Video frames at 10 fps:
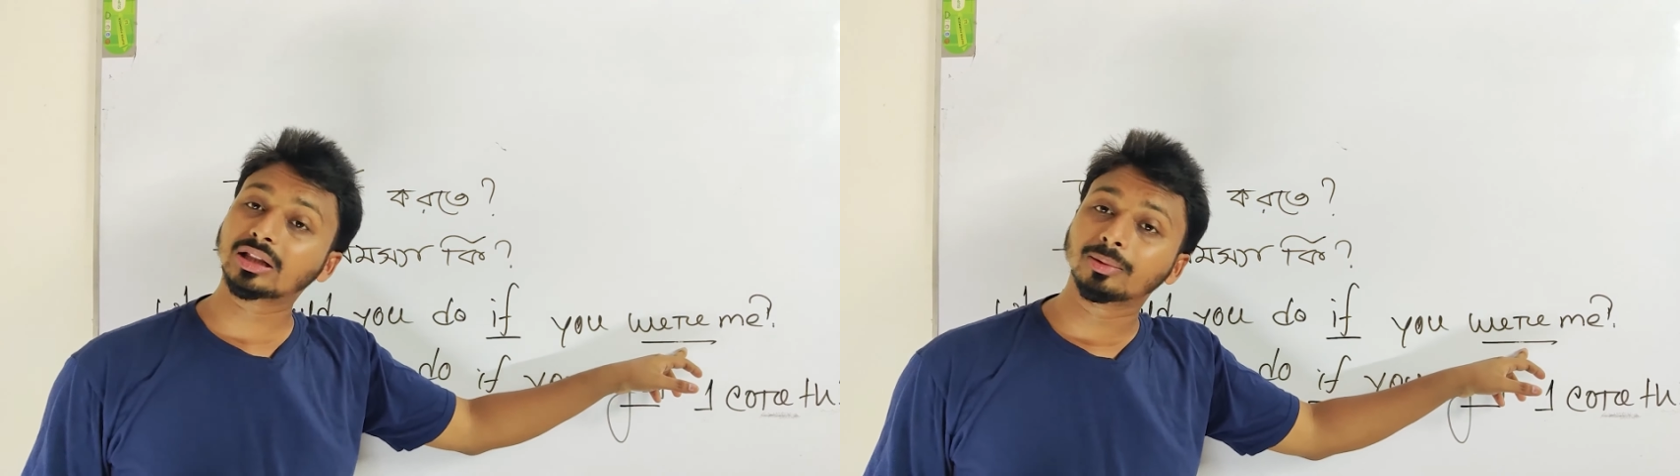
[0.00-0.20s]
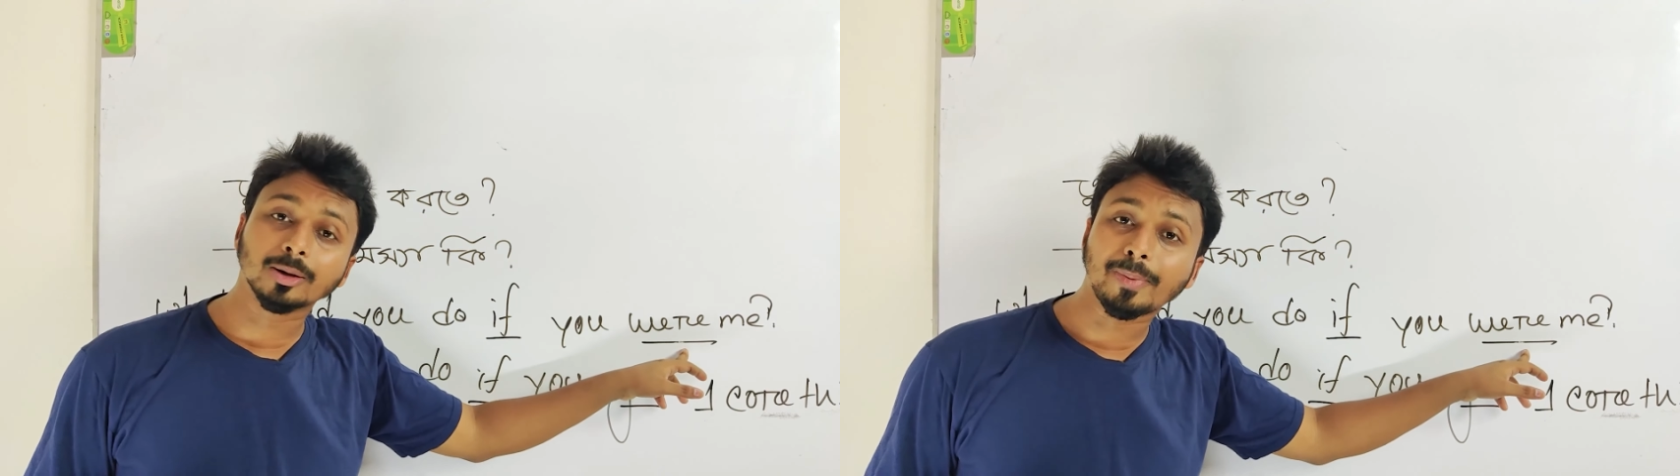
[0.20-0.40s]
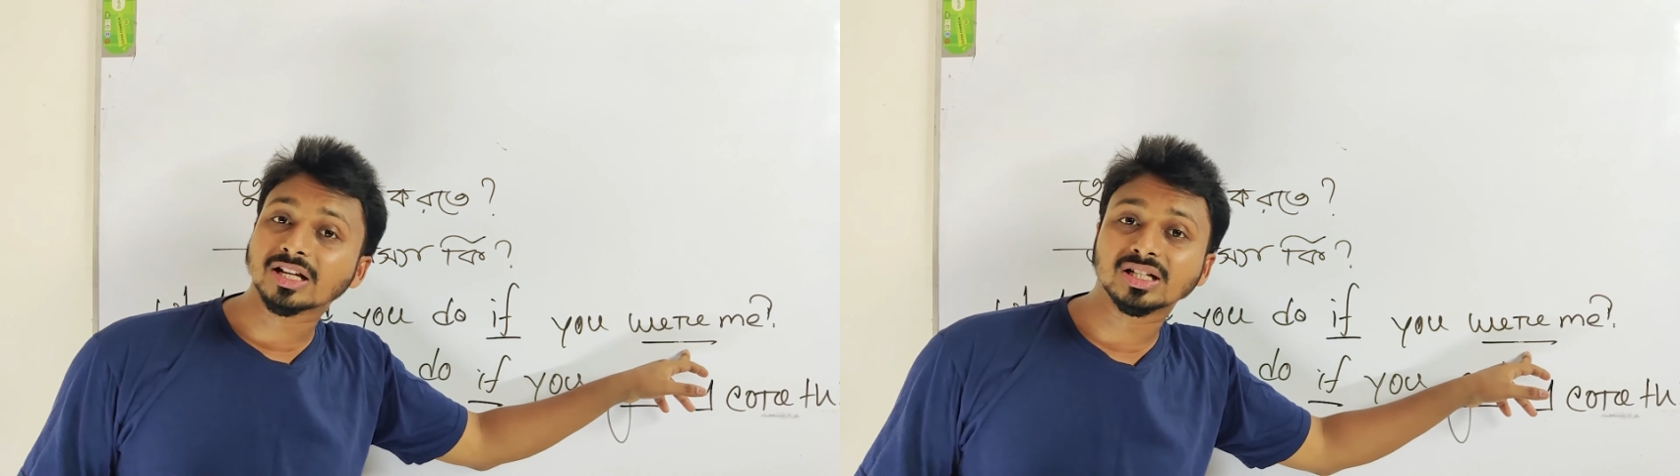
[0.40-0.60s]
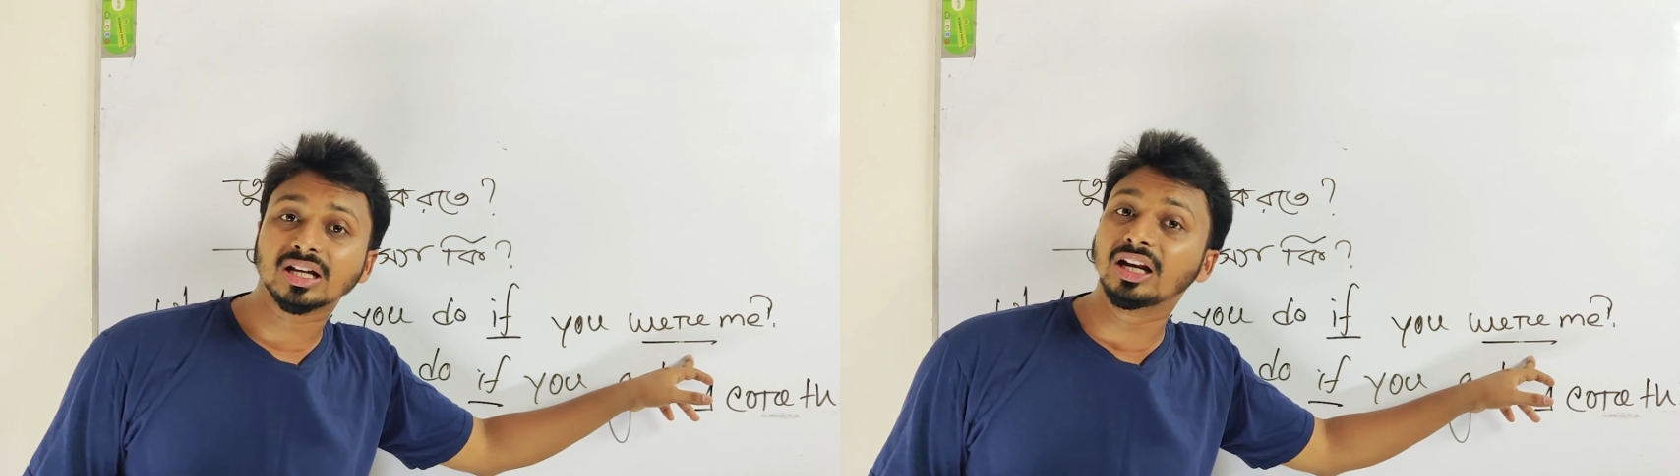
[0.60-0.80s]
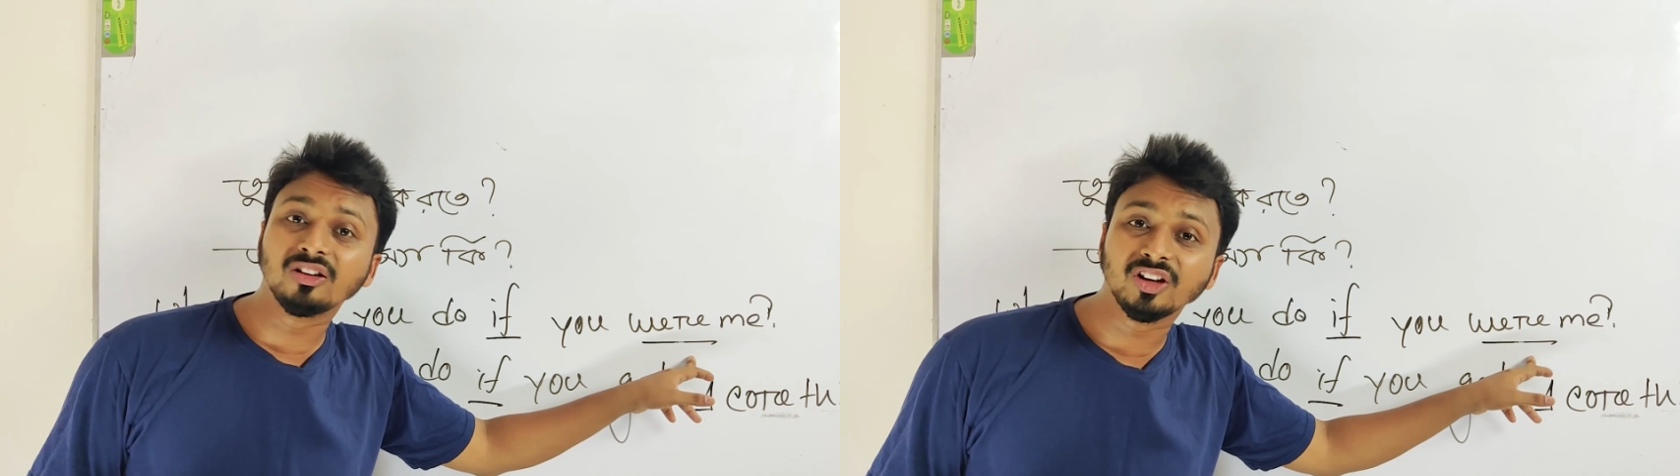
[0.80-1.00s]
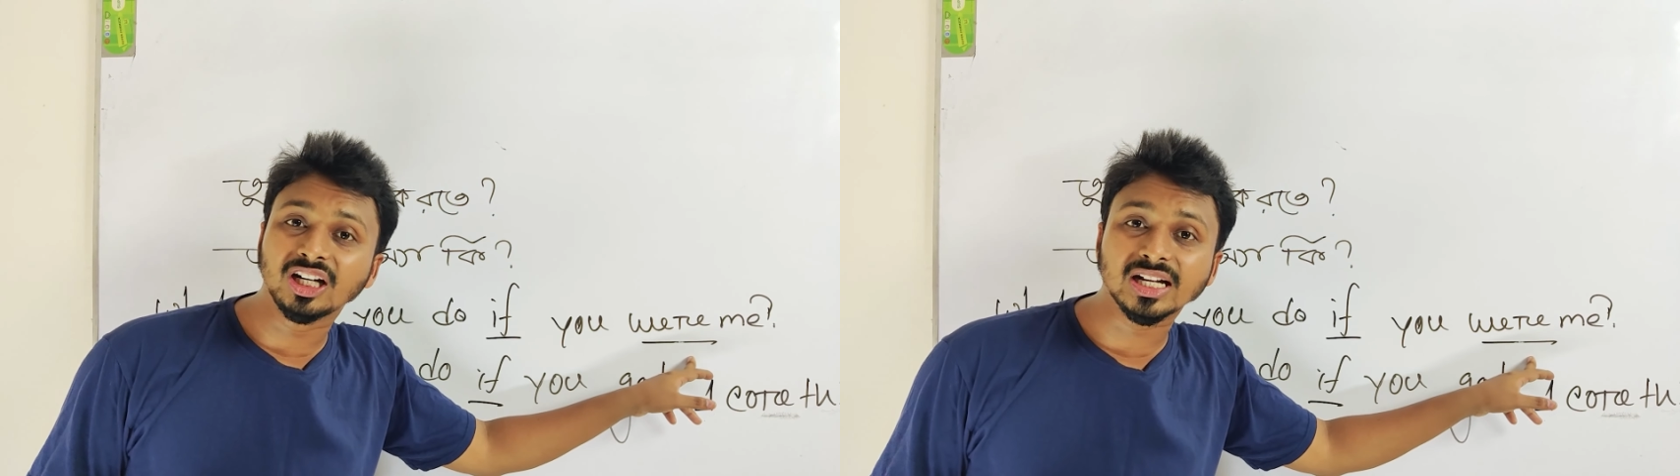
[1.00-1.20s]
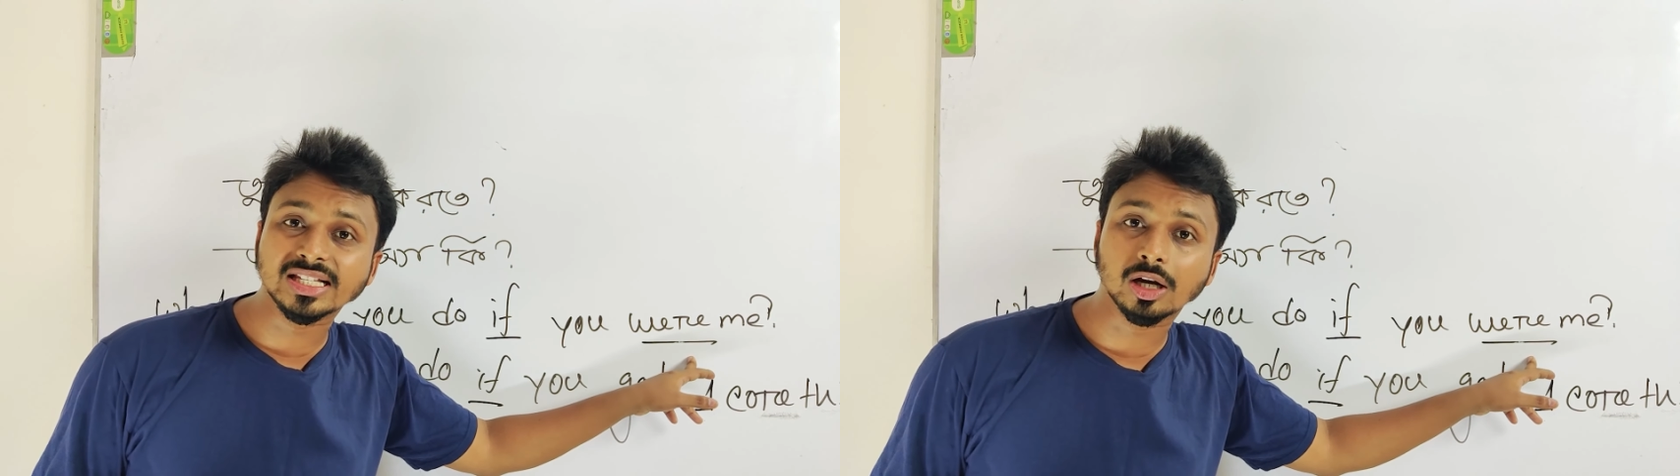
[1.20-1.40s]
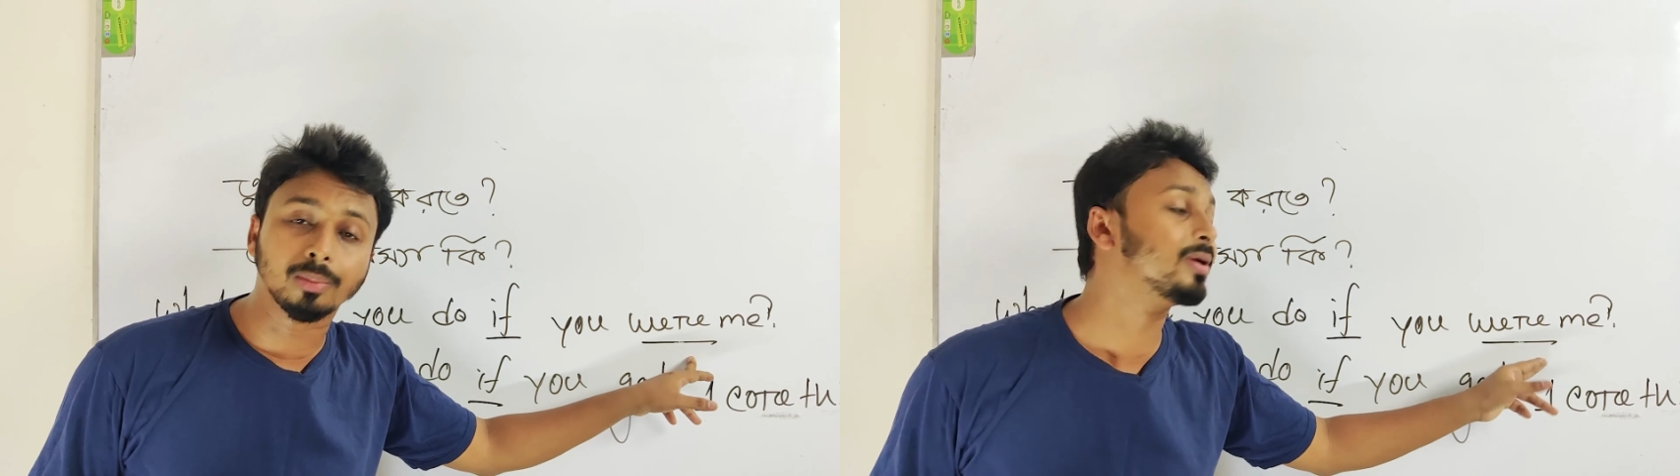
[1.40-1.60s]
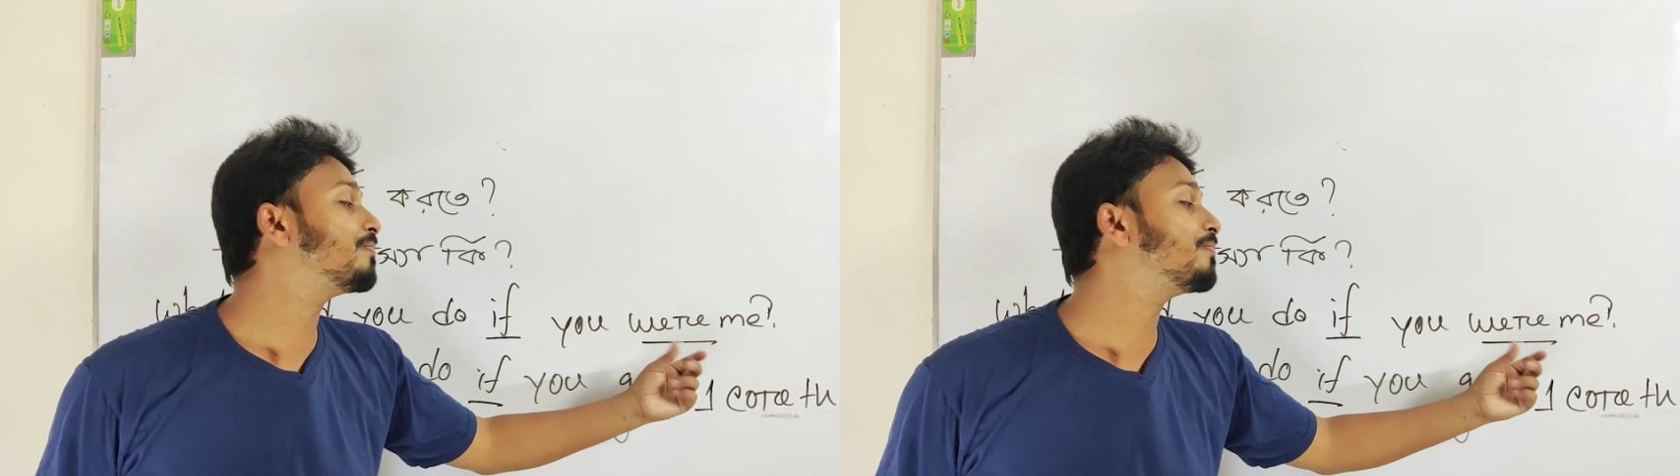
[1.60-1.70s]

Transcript: আমাদের পাস্ট ইনডিফিনিট টেন্সে হবে